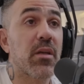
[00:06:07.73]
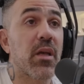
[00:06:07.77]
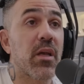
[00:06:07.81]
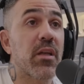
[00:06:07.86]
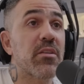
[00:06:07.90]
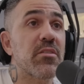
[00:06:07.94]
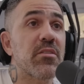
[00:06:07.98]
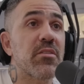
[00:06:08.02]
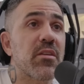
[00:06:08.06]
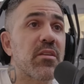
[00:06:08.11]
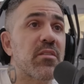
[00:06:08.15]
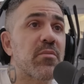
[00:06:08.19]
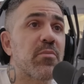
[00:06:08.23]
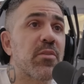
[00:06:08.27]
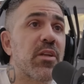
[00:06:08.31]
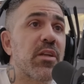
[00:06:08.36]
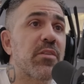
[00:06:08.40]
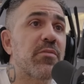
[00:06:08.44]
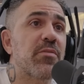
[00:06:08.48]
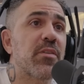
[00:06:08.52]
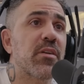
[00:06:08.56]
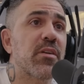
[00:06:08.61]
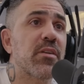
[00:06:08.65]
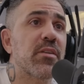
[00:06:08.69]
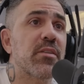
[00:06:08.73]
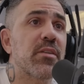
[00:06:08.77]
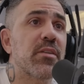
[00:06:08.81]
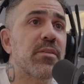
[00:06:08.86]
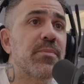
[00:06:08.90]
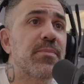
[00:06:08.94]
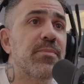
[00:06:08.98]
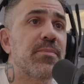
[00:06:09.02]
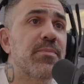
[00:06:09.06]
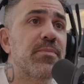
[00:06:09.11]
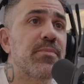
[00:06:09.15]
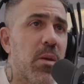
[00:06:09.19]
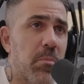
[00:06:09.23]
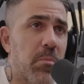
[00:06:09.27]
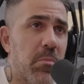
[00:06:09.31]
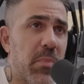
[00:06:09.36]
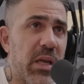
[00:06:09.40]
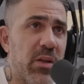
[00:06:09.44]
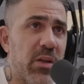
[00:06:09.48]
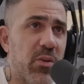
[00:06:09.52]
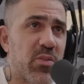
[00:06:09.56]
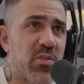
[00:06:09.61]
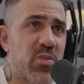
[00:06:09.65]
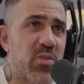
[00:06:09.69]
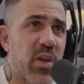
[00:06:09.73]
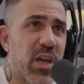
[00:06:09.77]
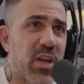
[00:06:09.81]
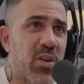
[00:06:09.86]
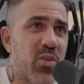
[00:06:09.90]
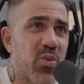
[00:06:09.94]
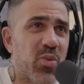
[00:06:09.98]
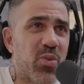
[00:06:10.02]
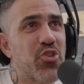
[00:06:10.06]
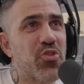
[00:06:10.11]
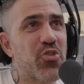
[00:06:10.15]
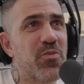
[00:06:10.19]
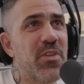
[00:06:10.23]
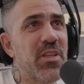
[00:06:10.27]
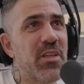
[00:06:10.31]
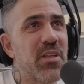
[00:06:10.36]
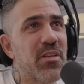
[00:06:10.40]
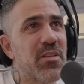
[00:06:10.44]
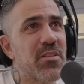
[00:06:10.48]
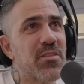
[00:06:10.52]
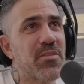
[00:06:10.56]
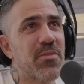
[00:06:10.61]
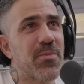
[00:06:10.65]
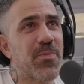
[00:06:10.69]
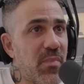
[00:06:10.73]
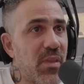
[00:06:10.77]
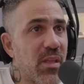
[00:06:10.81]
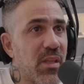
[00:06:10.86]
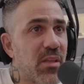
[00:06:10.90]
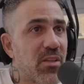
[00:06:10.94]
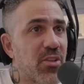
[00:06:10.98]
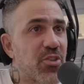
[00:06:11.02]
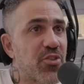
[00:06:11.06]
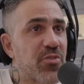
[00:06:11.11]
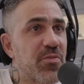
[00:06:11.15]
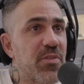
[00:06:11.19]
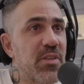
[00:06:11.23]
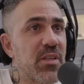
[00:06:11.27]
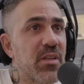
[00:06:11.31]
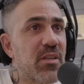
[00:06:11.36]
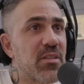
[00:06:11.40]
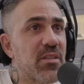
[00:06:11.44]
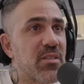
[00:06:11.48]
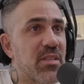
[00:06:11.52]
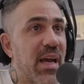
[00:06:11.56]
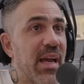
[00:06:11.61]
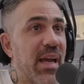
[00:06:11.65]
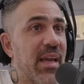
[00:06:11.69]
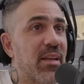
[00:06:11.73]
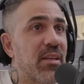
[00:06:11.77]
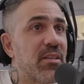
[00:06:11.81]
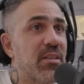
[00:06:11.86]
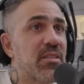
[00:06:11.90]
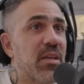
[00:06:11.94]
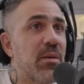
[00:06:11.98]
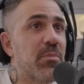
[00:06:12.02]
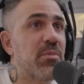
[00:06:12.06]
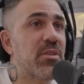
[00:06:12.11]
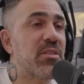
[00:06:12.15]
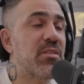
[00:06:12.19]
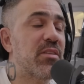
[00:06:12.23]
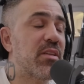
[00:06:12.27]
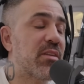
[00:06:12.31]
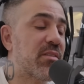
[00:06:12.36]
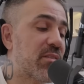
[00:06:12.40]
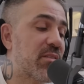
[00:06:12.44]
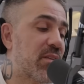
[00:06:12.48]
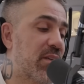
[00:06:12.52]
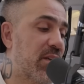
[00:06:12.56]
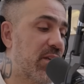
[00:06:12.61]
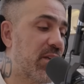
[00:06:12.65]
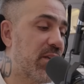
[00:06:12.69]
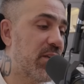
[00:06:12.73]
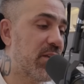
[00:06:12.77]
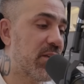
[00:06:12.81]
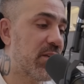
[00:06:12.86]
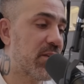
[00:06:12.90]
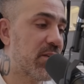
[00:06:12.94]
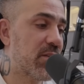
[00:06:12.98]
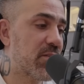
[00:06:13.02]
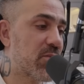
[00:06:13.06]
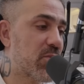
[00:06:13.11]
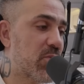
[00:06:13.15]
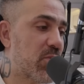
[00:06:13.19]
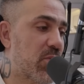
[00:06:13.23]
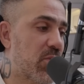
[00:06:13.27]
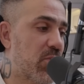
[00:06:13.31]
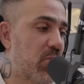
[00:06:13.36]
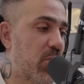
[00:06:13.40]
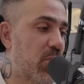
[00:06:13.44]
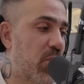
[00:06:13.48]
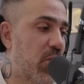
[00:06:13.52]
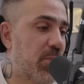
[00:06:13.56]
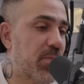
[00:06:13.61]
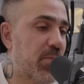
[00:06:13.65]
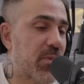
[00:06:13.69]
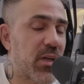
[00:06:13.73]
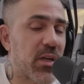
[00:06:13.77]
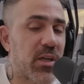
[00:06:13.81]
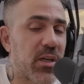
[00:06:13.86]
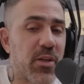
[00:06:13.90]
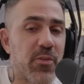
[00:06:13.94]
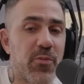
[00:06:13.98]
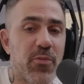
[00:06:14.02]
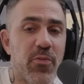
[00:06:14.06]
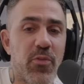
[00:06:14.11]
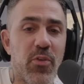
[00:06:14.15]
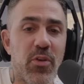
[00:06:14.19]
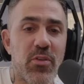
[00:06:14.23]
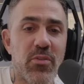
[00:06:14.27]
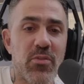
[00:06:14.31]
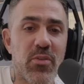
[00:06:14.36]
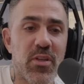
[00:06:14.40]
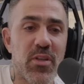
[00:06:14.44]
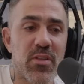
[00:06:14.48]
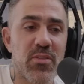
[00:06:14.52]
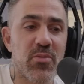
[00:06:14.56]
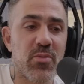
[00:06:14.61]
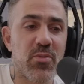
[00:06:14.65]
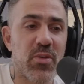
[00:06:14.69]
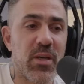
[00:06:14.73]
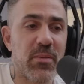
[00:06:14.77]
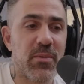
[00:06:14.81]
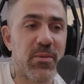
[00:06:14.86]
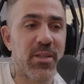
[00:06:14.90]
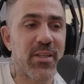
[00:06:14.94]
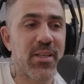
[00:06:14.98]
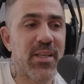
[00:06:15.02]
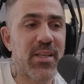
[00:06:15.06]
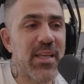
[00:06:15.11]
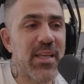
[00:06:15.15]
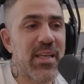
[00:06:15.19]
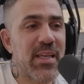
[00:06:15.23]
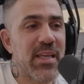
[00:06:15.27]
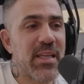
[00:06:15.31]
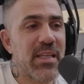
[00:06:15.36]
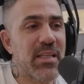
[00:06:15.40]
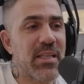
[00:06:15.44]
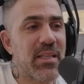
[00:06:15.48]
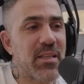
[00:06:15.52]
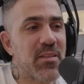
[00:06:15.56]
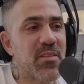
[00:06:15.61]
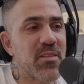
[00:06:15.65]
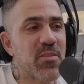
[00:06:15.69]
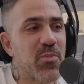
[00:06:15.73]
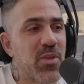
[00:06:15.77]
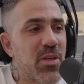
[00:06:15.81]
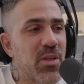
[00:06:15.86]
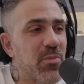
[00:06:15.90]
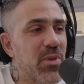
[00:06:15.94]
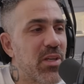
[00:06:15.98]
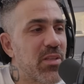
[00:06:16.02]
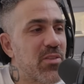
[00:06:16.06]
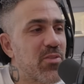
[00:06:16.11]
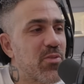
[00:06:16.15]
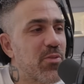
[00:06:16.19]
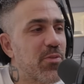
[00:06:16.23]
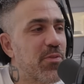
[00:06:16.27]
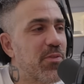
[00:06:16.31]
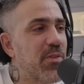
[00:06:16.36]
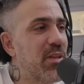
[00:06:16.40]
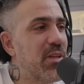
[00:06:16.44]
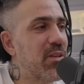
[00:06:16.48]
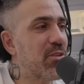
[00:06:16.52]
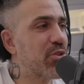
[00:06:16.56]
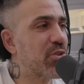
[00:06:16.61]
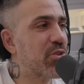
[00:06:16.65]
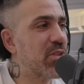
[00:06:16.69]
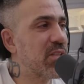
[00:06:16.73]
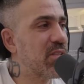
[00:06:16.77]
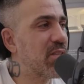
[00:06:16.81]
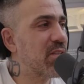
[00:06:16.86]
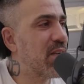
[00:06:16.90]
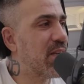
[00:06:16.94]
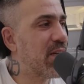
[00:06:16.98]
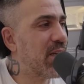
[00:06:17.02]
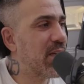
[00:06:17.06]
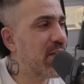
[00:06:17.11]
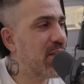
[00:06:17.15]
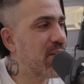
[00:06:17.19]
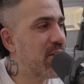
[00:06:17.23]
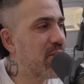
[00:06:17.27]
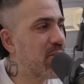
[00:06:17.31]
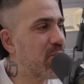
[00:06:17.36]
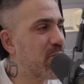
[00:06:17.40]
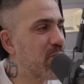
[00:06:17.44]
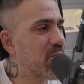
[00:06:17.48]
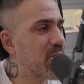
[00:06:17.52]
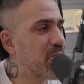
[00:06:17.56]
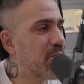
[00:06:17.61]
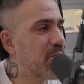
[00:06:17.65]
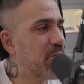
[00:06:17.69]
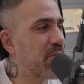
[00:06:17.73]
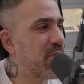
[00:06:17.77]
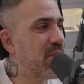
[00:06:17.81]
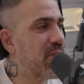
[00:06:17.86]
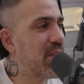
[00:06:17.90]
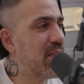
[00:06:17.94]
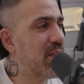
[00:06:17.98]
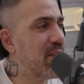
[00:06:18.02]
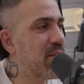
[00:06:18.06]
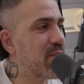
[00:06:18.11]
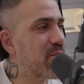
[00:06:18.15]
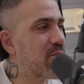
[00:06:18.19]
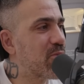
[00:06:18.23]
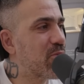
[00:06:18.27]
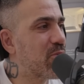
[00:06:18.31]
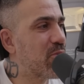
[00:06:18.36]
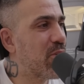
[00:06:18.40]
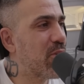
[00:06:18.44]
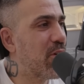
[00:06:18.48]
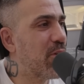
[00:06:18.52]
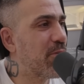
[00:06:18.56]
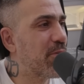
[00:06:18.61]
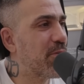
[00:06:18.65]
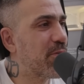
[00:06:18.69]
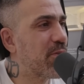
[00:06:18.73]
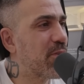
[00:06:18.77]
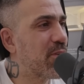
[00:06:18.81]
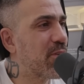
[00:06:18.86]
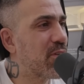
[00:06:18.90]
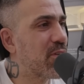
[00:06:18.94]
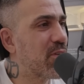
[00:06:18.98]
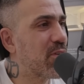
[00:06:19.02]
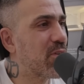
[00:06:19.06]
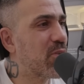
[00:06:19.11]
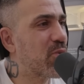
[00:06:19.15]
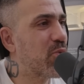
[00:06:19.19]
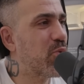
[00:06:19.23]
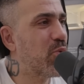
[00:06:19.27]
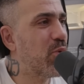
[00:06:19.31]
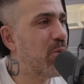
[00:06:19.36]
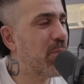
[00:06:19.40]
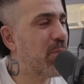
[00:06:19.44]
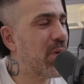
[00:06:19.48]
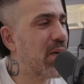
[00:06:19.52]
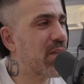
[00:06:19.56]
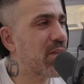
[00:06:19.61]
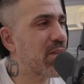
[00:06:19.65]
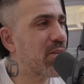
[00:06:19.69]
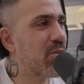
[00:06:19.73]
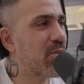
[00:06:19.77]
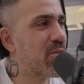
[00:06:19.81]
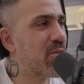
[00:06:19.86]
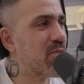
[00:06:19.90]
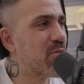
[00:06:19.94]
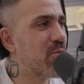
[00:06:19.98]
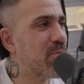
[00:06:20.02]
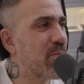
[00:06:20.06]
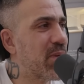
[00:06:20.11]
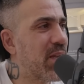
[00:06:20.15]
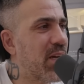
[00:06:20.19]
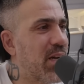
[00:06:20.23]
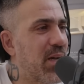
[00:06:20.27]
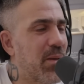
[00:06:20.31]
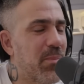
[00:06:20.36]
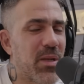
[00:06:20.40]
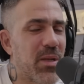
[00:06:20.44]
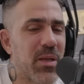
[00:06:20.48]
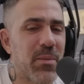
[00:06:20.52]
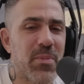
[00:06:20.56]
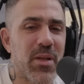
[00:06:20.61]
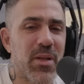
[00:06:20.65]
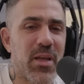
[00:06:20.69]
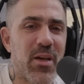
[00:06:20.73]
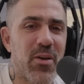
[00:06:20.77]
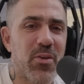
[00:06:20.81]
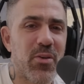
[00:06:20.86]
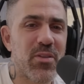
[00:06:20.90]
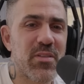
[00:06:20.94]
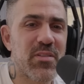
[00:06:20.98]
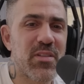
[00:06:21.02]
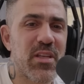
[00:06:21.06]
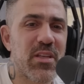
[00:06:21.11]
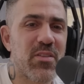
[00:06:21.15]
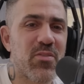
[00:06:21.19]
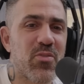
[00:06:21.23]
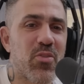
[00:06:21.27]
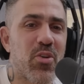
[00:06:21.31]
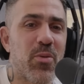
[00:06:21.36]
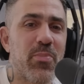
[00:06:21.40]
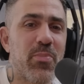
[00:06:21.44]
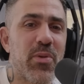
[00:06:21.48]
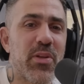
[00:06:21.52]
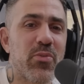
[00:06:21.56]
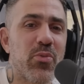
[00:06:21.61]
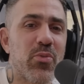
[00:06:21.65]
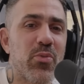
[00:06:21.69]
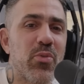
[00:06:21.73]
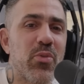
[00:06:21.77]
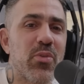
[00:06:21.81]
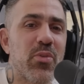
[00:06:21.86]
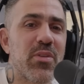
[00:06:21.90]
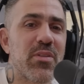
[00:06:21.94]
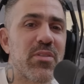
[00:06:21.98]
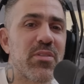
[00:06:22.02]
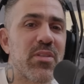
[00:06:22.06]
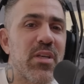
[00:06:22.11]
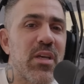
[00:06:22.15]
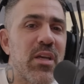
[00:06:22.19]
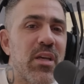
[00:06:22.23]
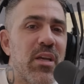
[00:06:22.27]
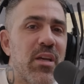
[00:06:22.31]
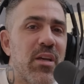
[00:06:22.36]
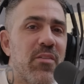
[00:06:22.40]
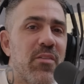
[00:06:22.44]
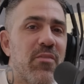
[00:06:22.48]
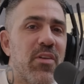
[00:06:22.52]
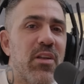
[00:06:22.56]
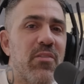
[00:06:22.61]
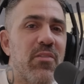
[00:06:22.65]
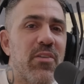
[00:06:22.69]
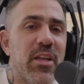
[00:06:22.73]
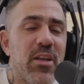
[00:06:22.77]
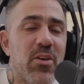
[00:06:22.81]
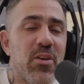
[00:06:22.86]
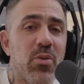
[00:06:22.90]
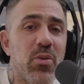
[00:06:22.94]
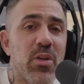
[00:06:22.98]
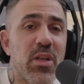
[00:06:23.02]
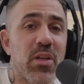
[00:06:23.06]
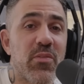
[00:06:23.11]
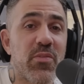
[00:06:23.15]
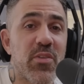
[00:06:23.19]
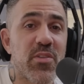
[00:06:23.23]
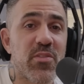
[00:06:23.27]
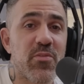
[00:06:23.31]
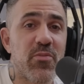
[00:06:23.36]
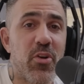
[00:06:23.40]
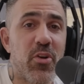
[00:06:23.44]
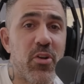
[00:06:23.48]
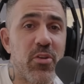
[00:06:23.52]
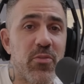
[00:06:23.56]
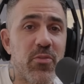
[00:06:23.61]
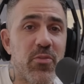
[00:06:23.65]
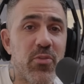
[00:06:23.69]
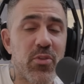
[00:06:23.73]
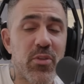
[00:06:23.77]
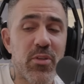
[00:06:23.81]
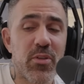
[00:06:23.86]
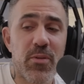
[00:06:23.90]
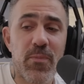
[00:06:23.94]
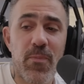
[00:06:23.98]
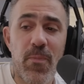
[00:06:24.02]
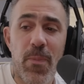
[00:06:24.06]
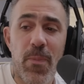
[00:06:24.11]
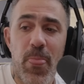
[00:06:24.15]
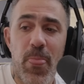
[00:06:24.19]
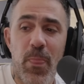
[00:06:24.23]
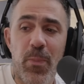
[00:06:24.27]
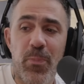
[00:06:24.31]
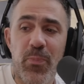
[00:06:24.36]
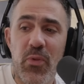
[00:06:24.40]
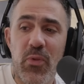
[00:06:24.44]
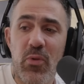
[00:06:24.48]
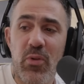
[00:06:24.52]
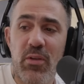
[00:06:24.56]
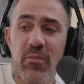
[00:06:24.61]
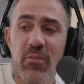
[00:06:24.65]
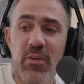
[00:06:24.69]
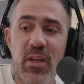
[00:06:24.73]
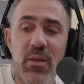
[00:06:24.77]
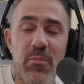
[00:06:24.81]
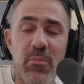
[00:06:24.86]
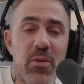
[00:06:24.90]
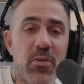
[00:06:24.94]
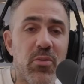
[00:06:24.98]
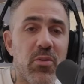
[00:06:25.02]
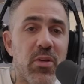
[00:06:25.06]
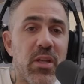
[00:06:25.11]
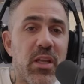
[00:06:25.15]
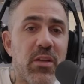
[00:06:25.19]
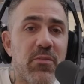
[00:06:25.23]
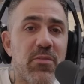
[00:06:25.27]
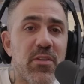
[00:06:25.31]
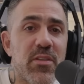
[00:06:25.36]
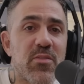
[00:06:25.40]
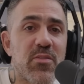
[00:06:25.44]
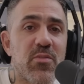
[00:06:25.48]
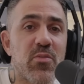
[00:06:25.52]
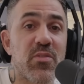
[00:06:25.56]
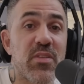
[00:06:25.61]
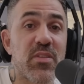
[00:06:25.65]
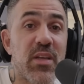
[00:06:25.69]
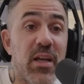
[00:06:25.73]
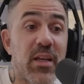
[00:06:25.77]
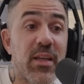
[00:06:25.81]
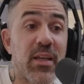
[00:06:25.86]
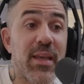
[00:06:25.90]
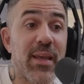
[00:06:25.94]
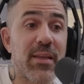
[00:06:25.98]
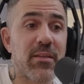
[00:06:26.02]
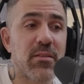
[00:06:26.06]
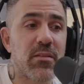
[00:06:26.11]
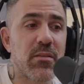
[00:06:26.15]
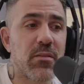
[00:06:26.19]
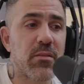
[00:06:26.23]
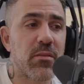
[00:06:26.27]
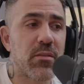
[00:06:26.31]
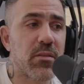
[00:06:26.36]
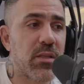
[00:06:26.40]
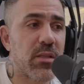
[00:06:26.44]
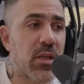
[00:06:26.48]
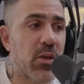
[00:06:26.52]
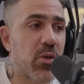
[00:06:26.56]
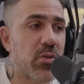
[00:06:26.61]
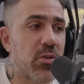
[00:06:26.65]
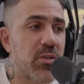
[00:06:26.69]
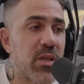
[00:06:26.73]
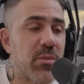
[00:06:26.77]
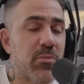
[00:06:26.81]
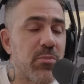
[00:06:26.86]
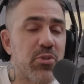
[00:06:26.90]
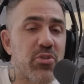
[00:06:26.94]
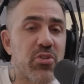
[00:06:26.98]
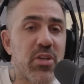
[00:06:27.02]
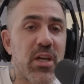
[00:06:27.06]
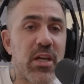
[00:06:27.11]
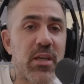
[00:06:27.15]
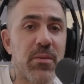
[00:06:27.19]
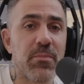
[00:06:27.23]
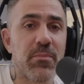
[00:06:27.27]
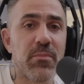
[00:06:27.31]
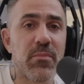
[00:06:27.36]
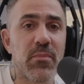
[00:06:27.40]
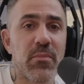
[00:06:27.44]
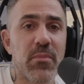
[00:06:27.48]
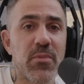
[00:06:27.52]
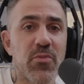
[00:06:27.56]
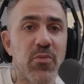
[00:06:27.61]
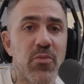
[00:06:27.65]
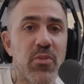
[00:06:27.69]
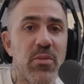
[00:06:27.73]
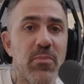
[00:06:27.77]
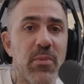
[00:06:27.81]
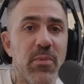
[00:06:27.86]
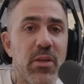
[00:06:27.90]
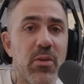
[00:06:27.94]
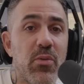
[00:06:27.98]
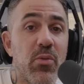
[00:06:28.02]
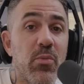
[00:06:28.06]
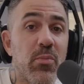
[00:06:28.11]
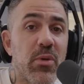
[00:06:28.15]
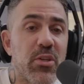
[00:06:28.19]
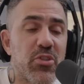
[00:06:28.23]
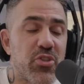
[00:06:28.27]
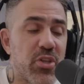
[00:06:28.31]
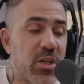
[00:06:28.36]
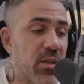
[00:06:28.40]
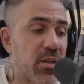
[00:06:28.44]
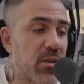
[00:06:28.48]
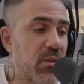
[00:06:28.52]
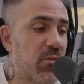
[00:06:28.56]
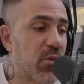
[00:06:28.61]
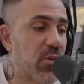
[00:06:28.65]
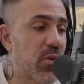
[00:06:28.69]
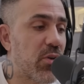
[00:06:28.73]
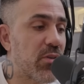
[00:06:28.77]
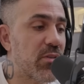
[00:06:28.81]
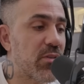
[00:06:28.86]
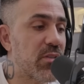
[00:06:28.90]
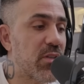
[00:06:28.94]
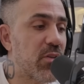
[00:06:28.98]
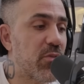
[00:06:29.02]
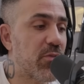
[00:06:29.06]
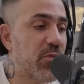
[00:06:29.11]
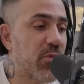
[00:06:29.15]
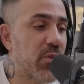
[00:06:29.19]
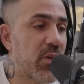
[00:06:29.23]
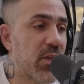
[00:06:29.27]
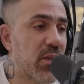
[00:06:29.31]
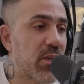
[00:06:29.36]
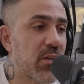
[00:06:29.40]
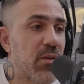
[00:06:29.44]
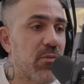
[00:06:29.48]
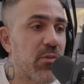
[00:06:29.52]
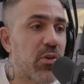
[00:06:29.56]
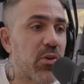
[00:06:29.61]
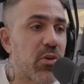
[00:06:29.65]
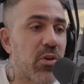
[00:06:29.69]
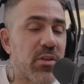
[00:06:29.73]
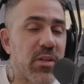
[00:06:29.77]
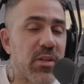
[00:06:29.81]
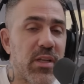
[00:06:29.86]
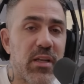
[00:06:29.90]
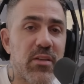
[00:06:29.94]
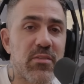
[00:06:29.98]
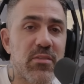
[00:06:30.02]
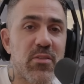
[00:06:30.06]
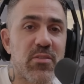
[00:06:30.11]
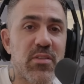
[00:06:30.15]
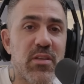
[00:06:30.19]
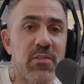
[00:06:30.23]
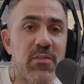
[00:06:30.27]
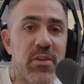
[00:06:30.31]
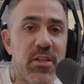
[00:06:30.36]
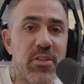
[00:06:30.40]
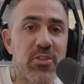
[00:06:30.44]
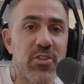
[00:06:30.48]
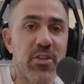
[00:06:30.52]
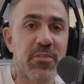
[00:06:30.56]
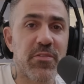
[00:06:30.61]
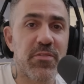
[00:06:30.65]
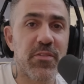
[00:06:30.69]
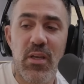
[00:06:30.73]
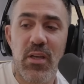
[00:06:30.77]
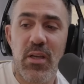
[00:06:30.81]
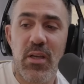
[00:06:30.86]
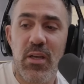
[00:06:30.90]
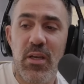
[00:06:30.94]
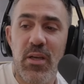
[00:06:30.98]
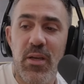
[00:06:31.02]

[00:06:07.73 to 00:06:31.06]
Kann ich nichts mit anfangen, Alter. Meinung zu Echo, schwierig schwierig. Eigentlich habe ich nichts gegen ihn, ne? So überhaupt gar kein Front oder so, aber das ist mir immer zu viele Sticheleien und zu viel so auf äh, cool machen und so bla bla bla. Und es ist halt so komplett unnötig, weil wenn er irgendetwas wollen würde oder wenn er mir irgendetwas zu sagen hätte, dann könnte er mir schreiben, ich würde ihm meine Nummer schicken, wir könnten telefonieren, wir könnten alles aus der Welt schaffen.